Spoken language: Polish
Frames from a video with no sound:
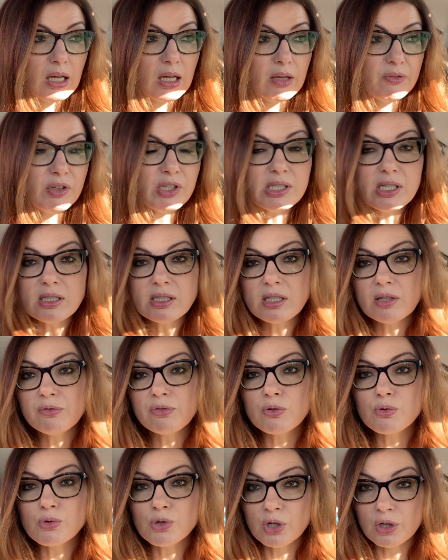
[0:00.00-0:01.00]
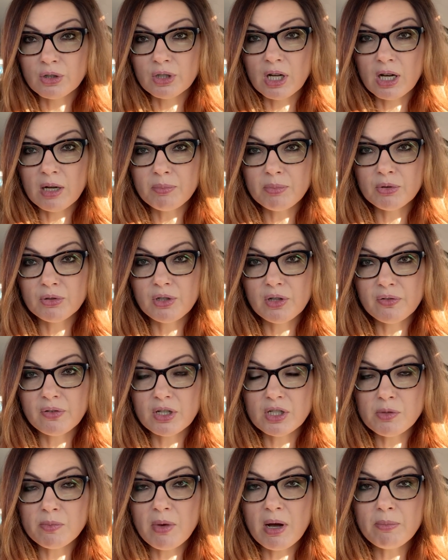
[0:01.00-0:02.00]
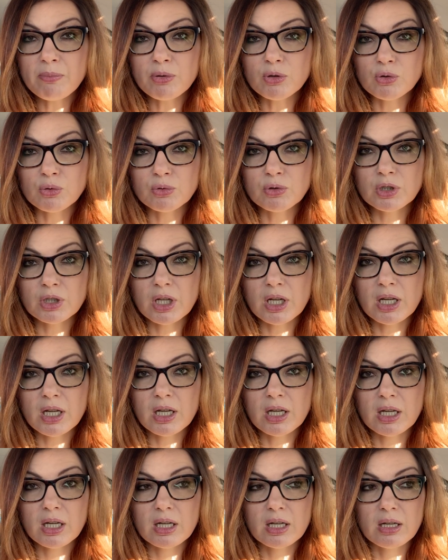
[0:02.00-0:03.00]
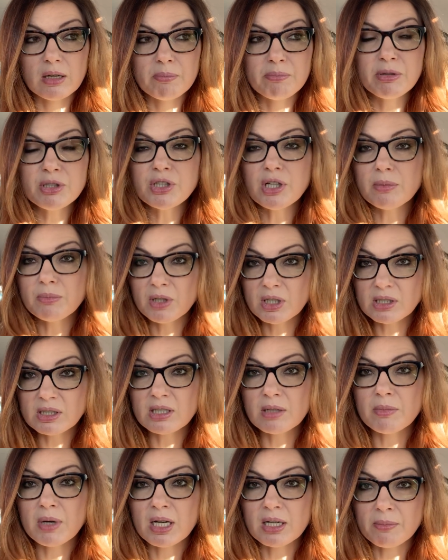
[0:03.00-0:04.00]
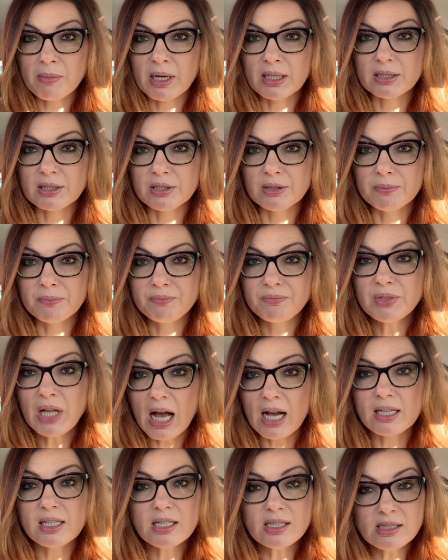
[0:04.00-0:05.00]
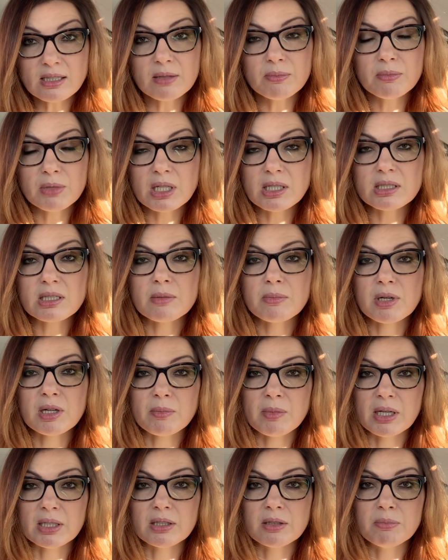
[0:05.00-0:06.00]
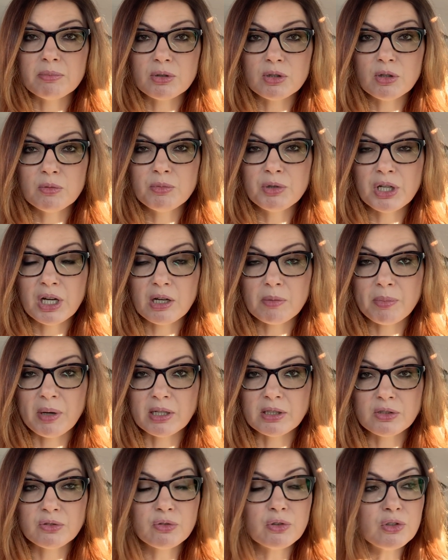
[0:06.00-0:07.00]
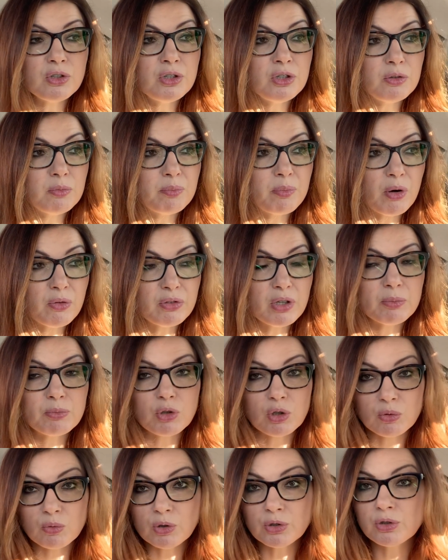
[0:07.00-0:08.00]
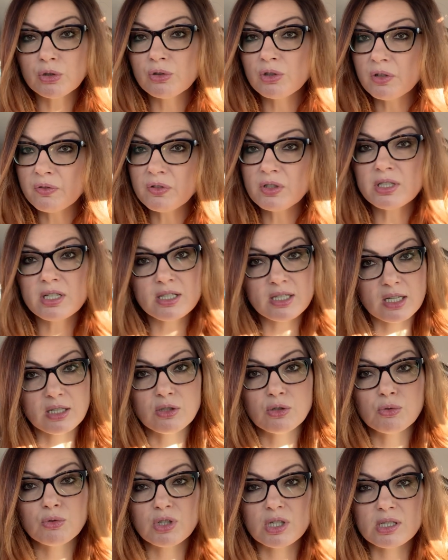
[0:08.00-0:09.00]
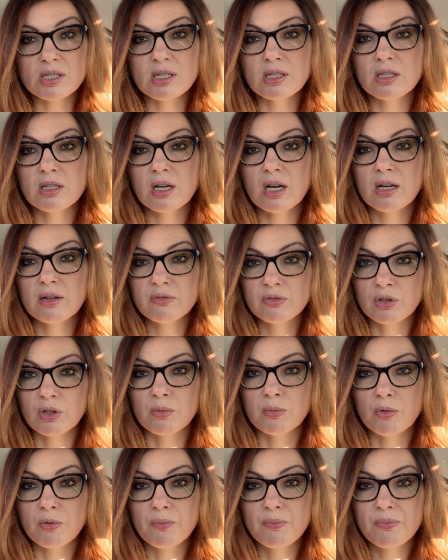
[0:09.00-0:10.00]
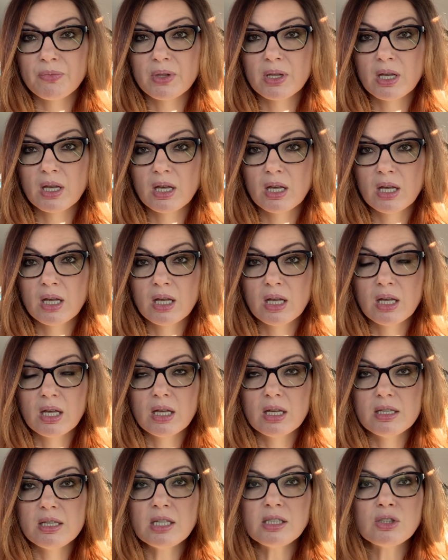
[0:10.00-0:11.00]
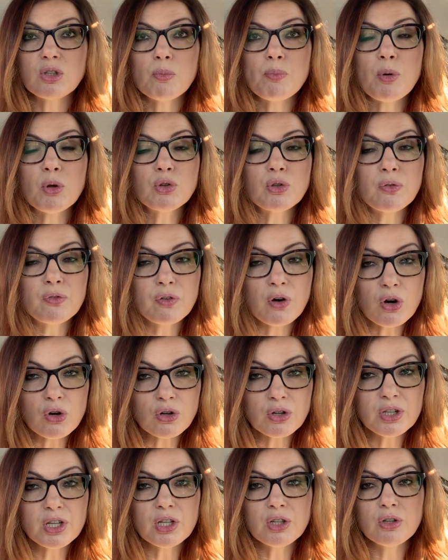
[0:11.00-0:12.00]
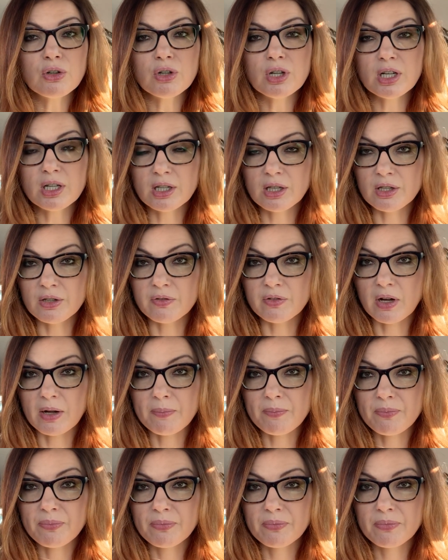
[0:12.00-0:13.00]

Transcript: E, więc jestem wkurzona, ponieważ mam poczucie e, bycia mięsem armatnim. Tak, jestem mięsem armatnim, podobnie jak Państwo, i powiem to głośno: nie widzę sensu siedzenia w domu. Jest to potwornie dolegliwe.